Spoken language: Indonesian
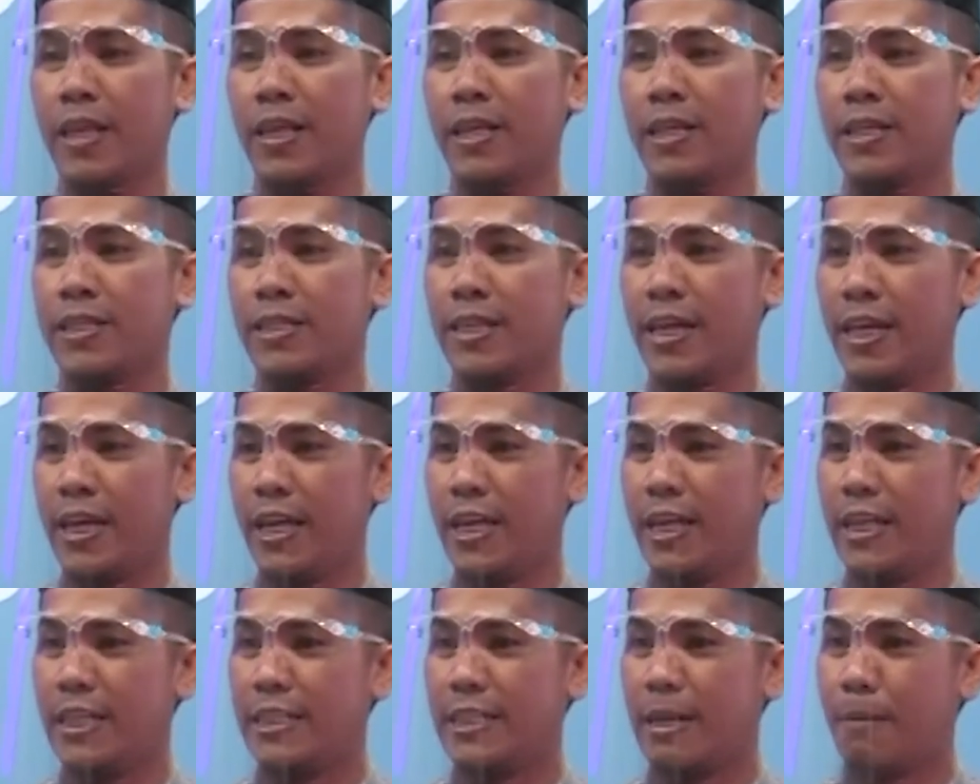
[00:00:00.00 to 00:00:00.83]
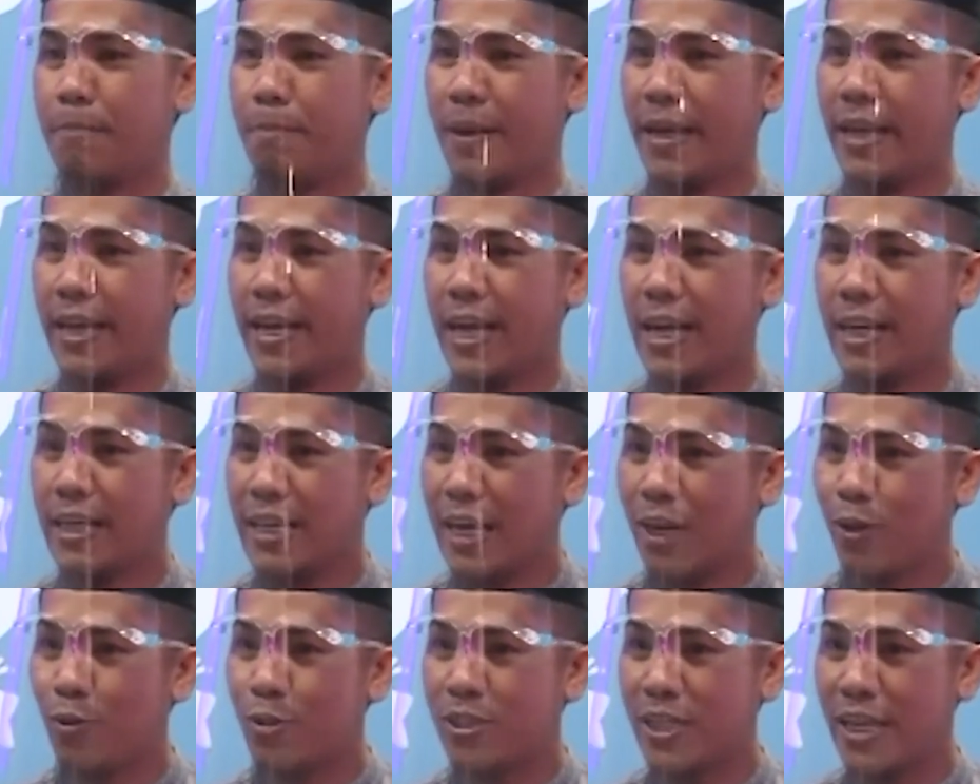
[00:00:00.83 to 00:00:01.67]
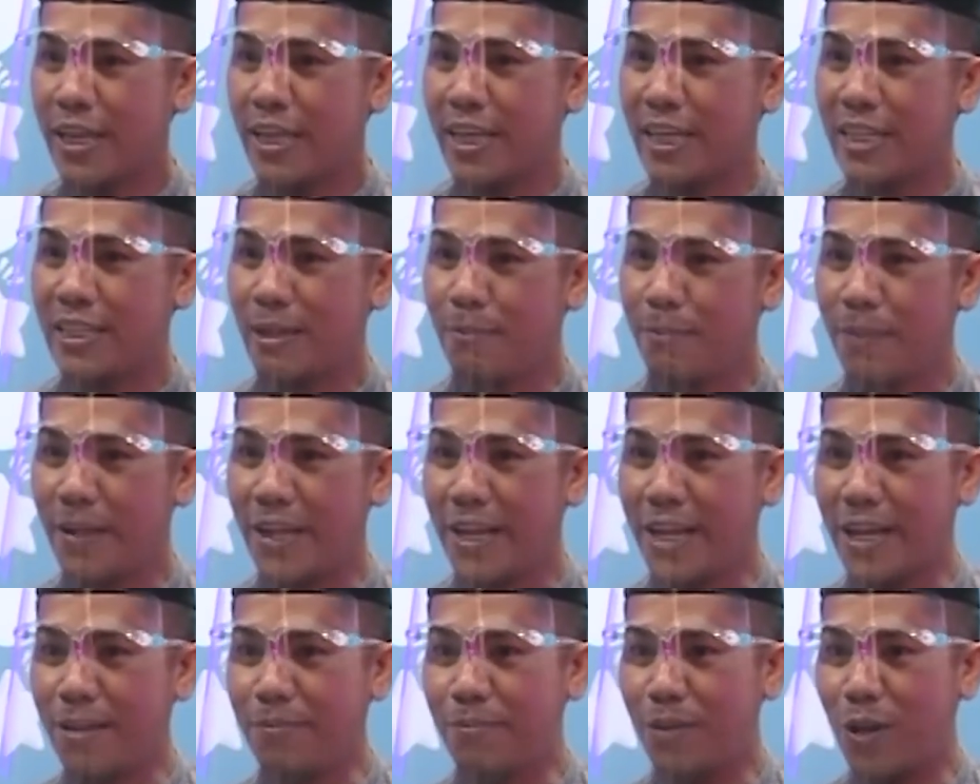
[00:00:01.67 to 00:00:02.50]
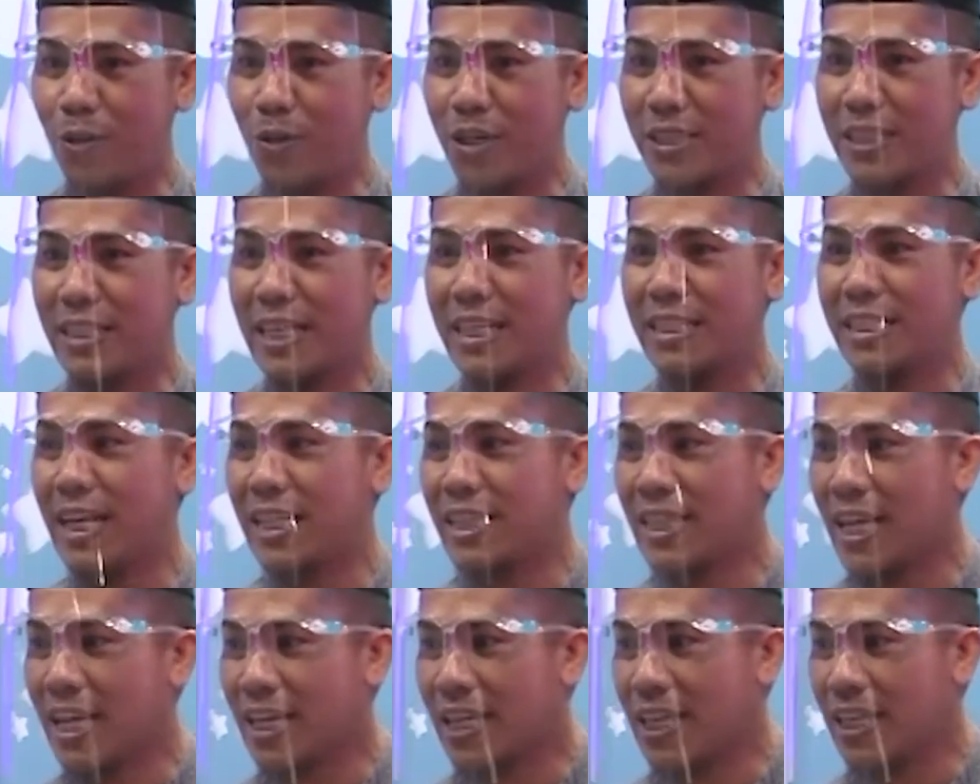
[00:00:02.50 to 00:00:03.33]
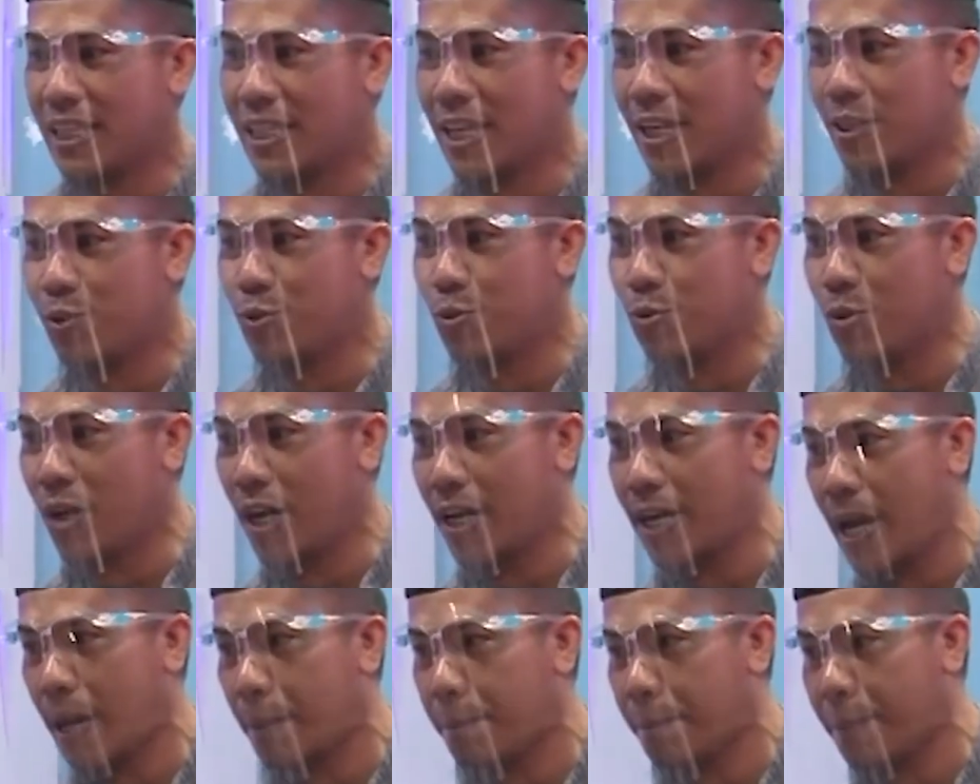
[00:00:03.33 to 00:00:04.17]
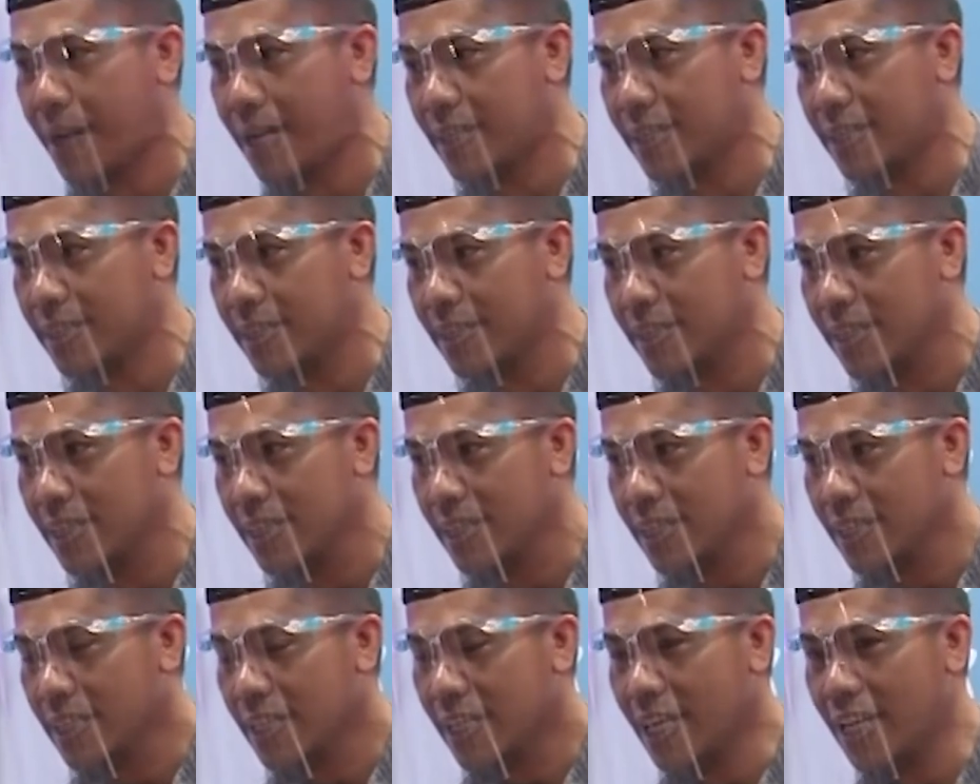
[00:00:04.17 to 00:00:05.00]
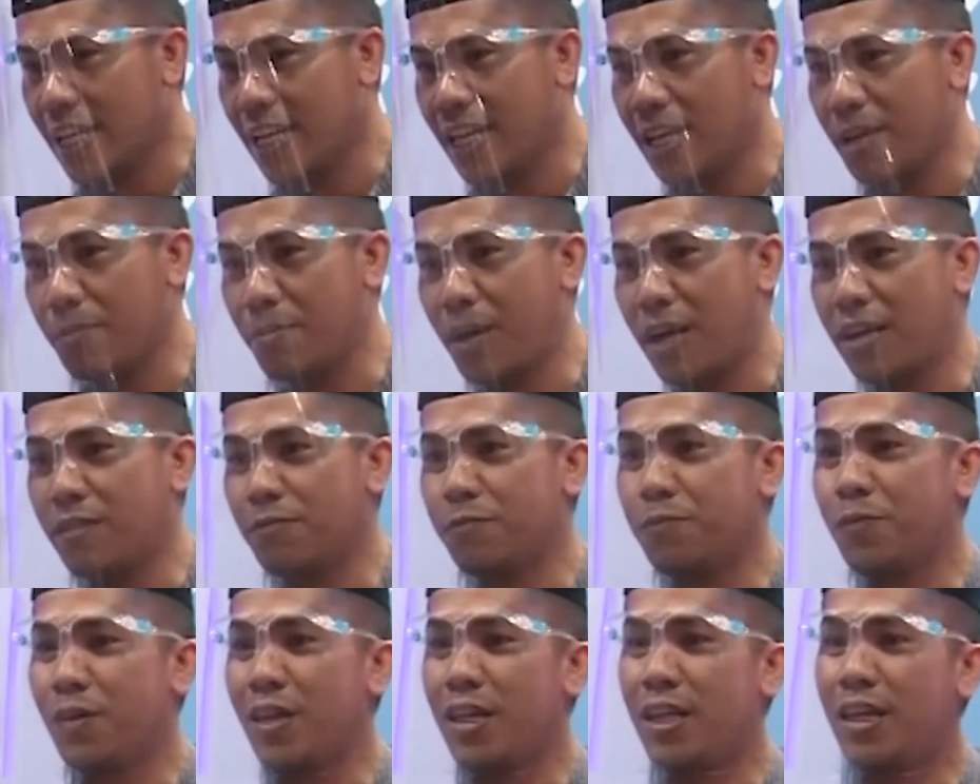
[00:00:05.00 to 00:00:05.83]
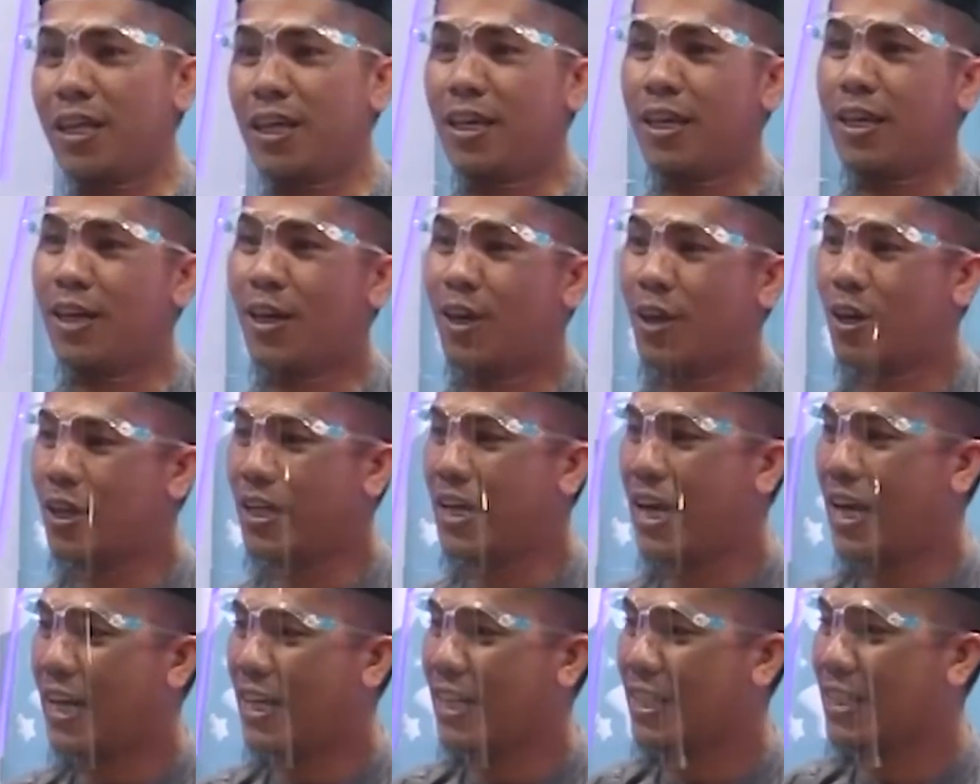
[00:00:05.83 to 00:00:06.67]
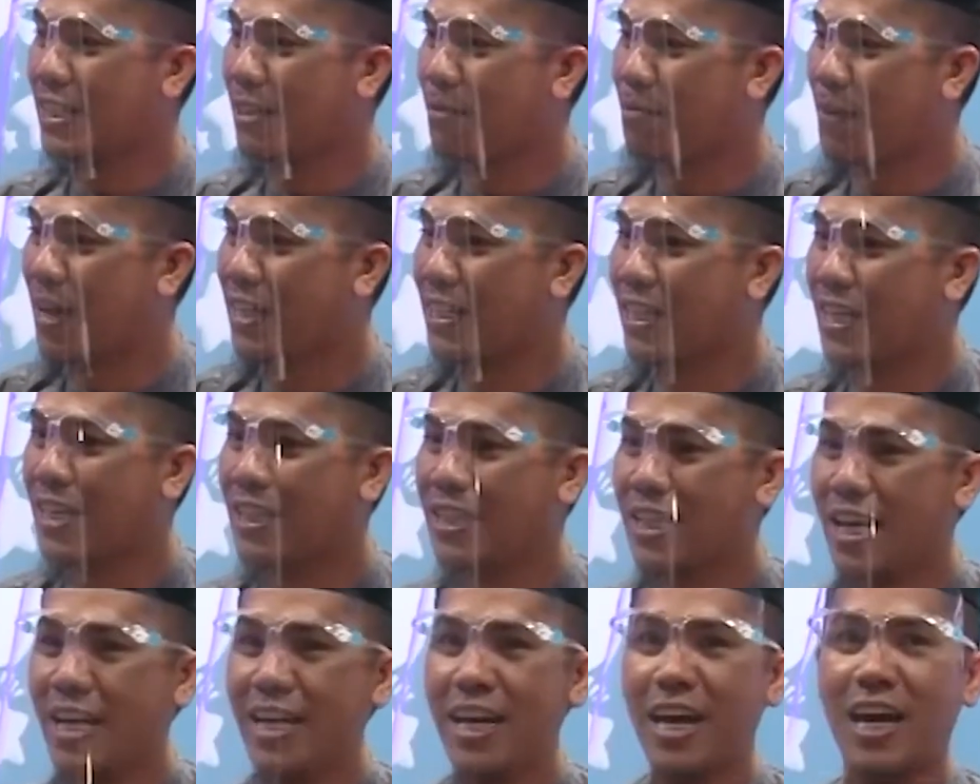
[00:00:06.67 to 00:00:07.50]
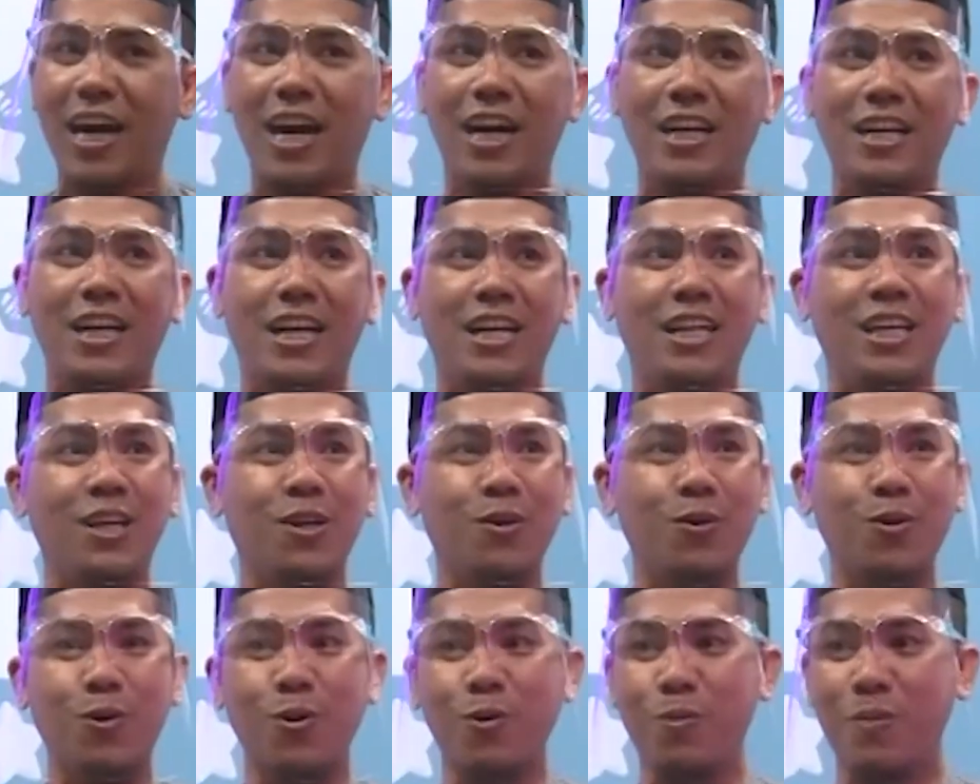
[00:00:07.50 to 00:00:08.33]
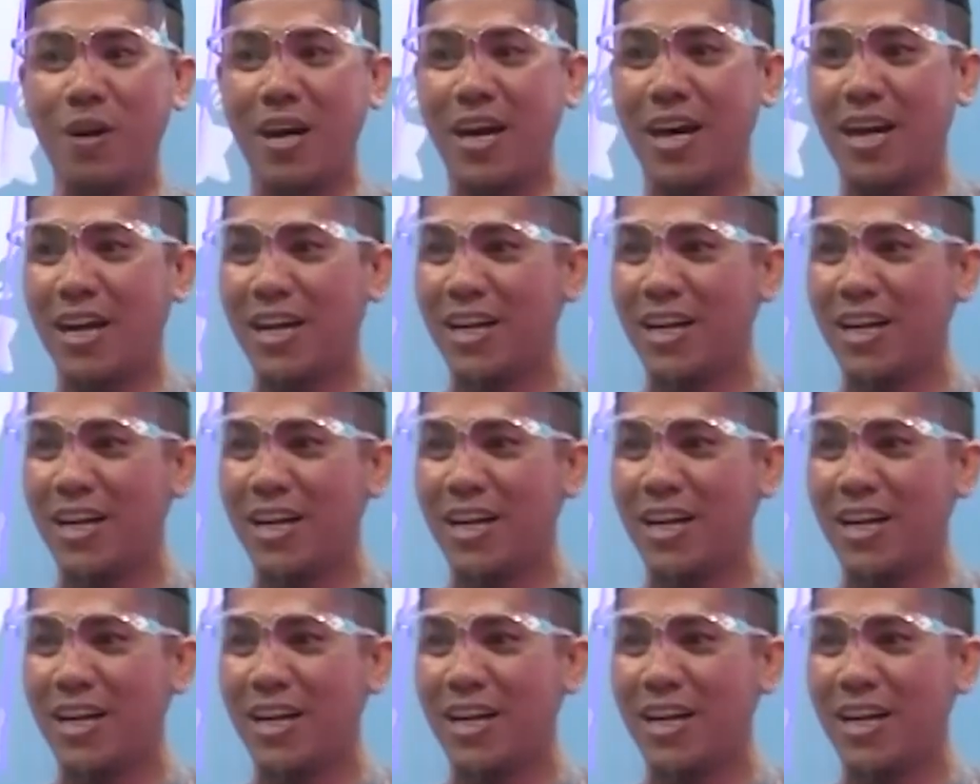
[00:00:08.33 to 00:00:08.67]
saya ingin sampaikan, Karusan ingin sampaikan bahwa ternyata kita juga dapat kiriman video dari teman kita yang ada di rumah.